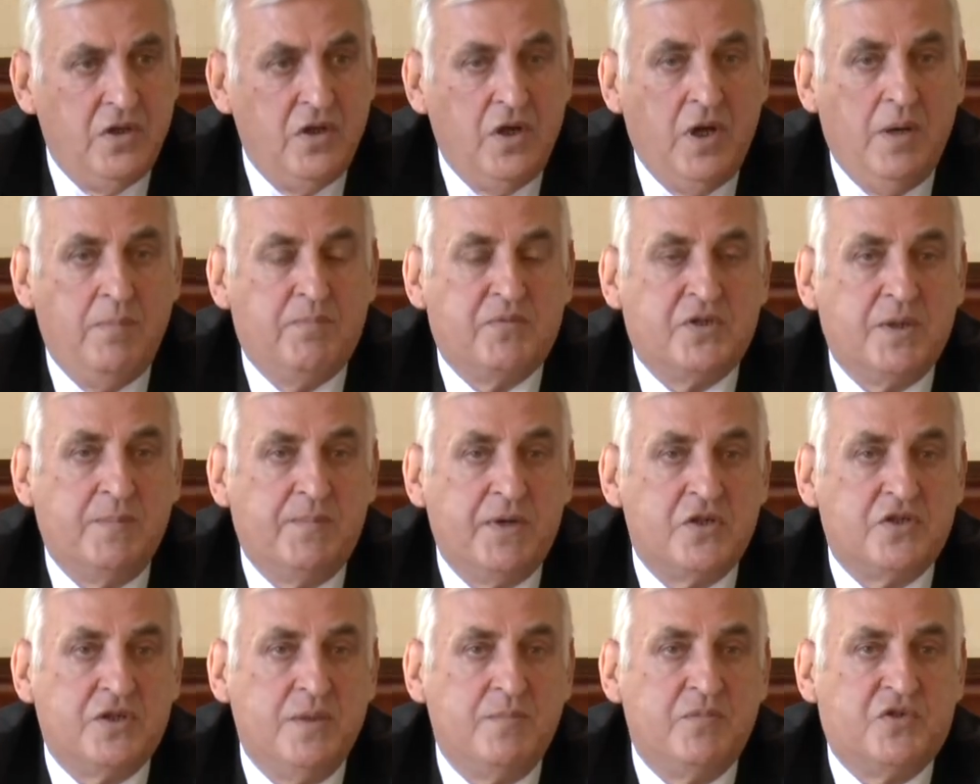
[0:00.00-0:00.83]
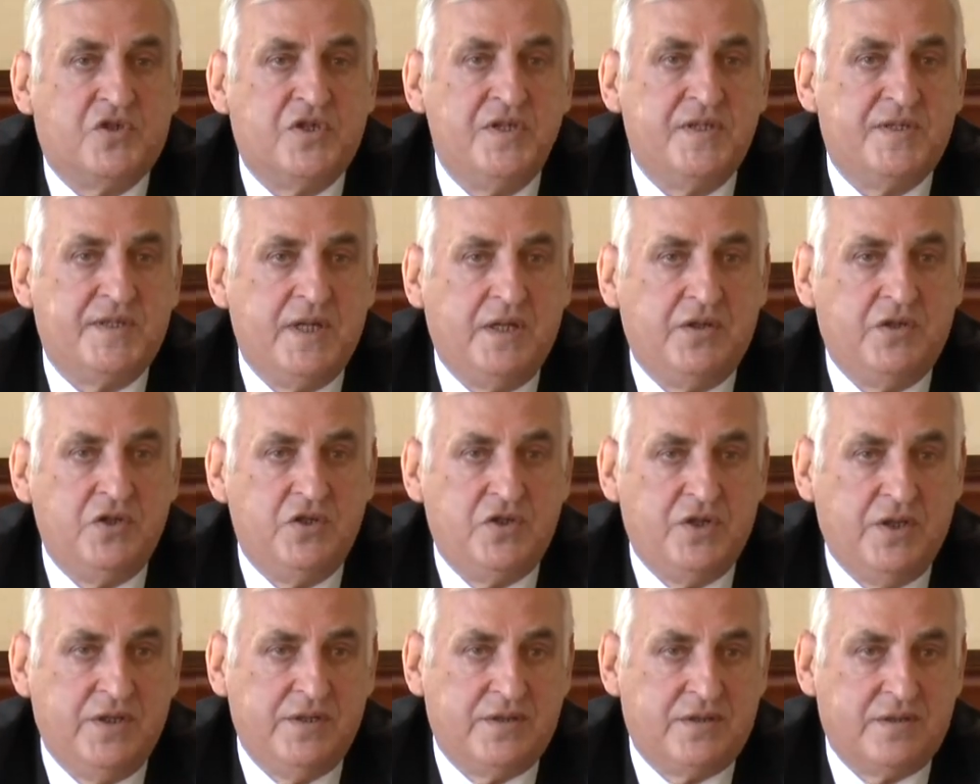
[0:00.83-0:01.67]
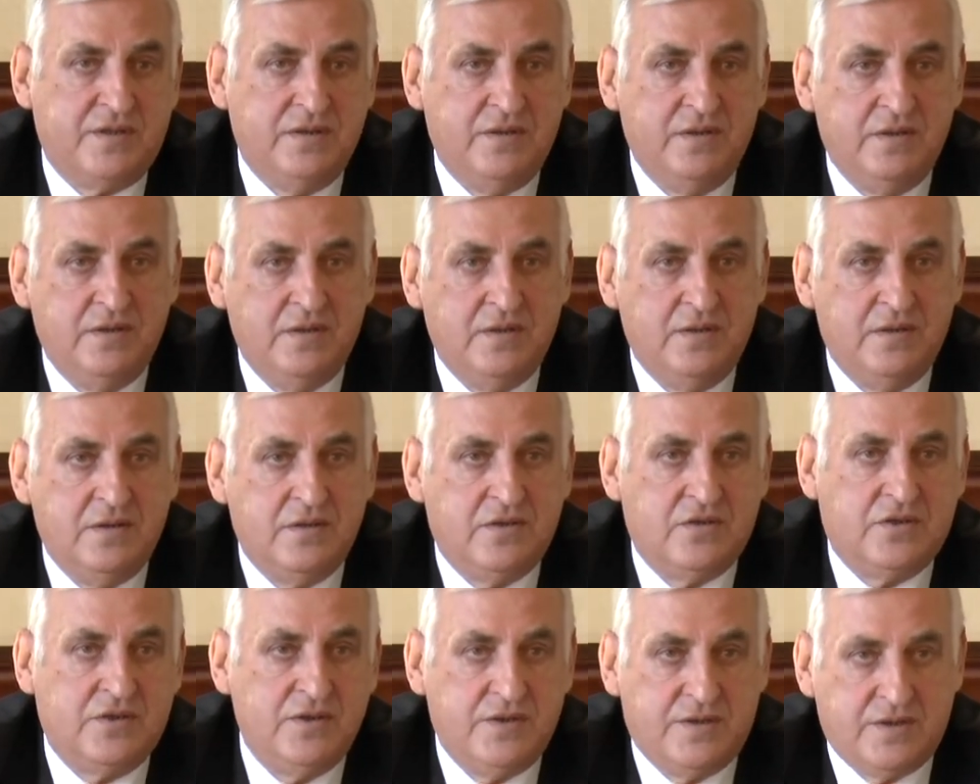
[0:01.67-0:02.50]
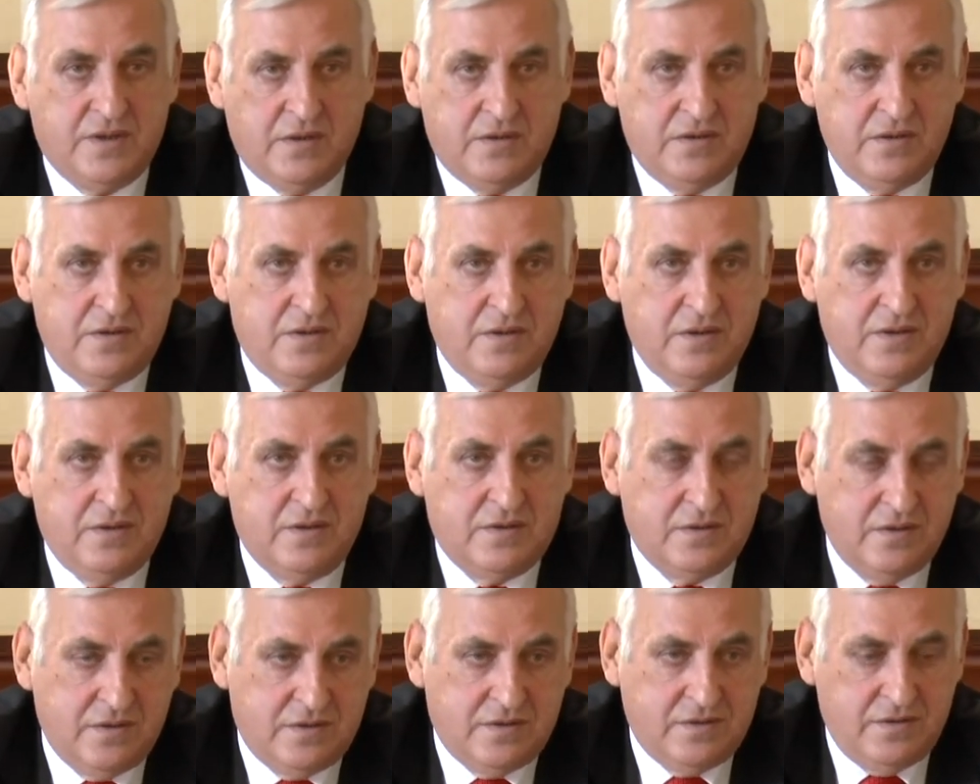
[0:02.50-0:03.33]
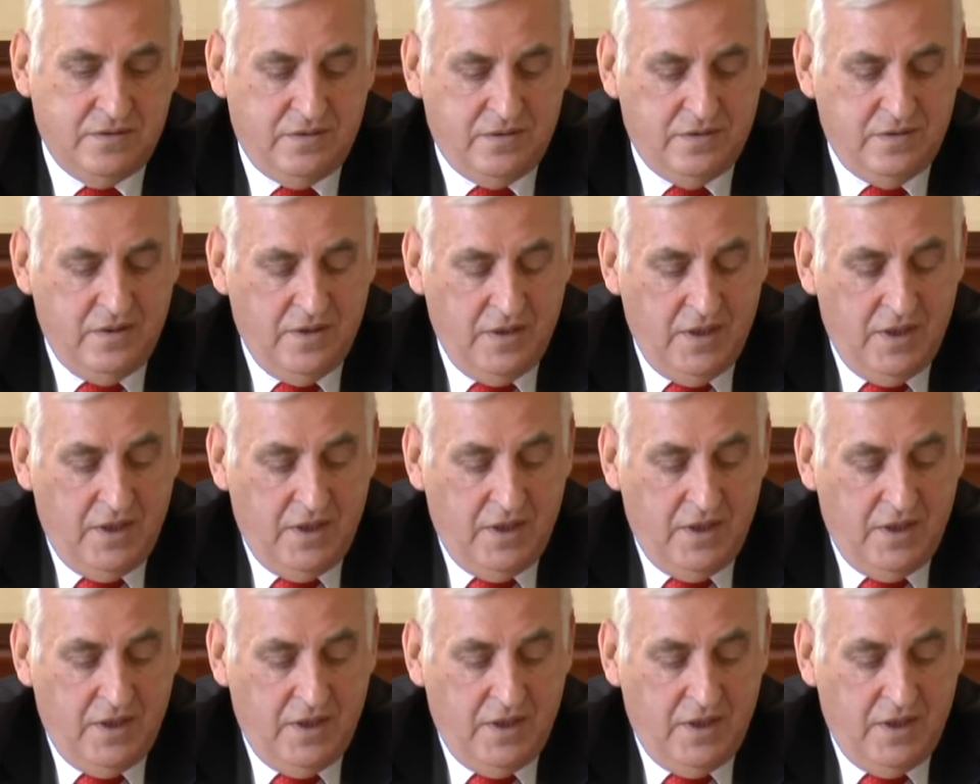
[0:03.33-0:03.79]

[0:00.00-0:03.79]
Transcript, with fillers: E, przepraszam, 300 tysięcy. 300 tysięcy, czyli.